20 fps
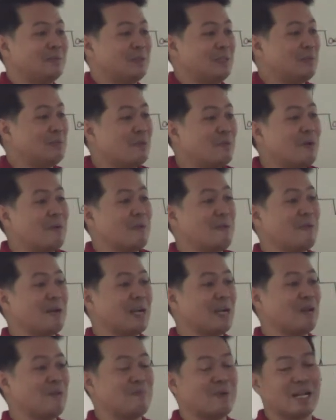Di po ba may
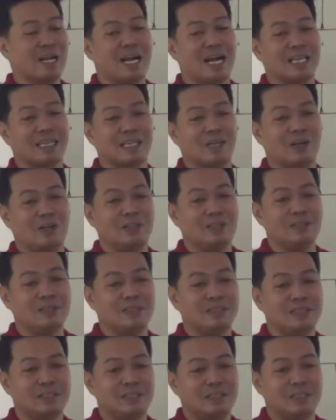mga pagkakataon?